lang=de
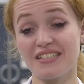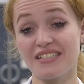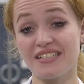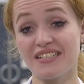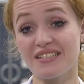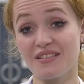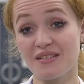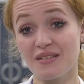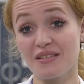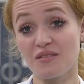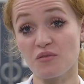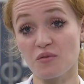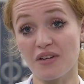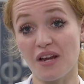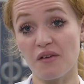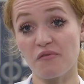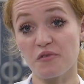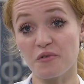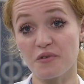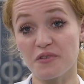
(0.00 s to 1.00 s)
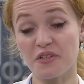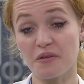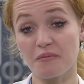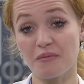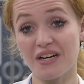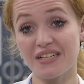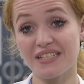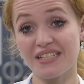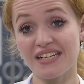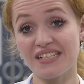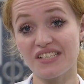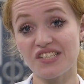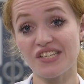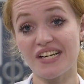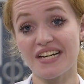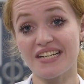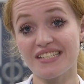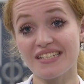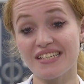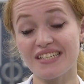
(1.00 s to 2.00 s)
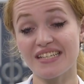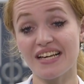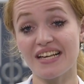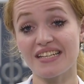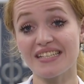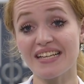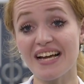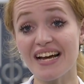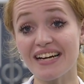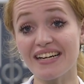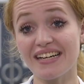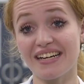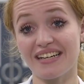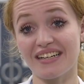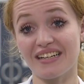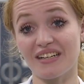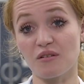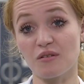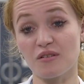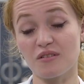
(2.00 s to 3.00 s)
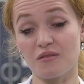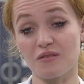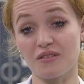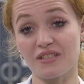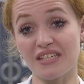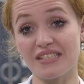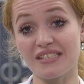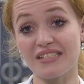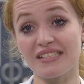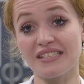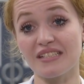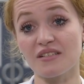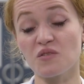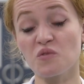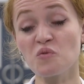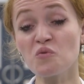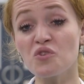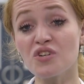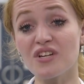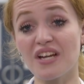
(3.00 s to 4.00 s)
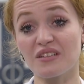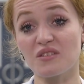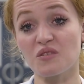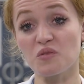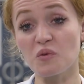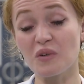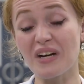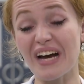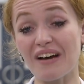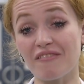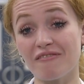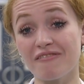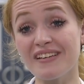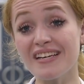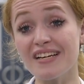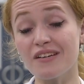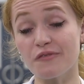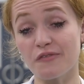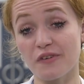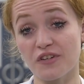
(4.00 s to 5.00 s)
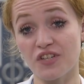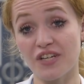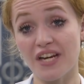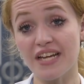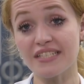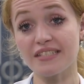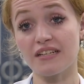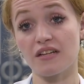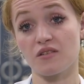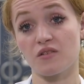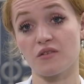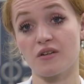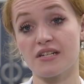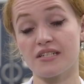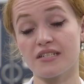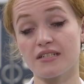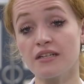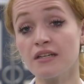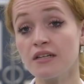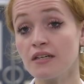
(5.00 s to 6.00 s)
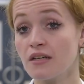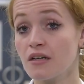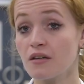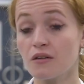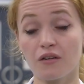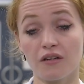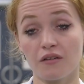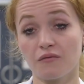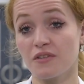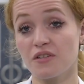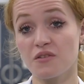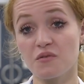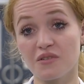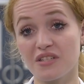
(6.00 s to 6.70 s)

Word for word: die sie so nervös gemacht hat, stellte sich erst nachher heraus. Und dass sich ihr Zustand so gravierend verschlechtern sollte, konnten wir zu